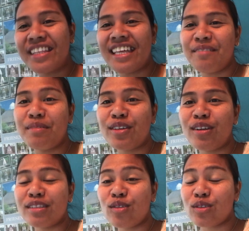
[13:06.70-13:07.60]
Hindi,
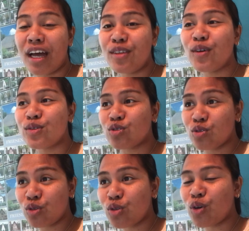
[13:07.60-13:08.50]
biro. Ano,
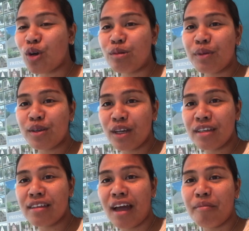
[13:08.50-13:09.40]
totoo, pero
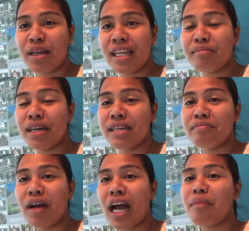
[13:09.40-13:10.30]
ayun nga, may
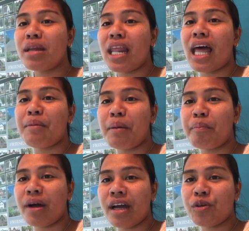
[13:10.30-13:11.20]
mga malalaman
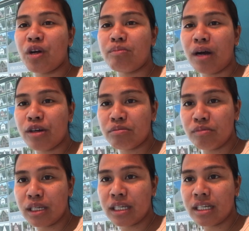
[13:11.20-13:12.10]
pa kayo about
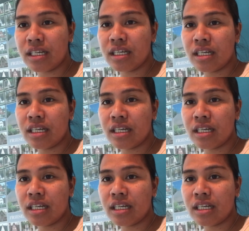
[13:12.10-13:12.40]
me,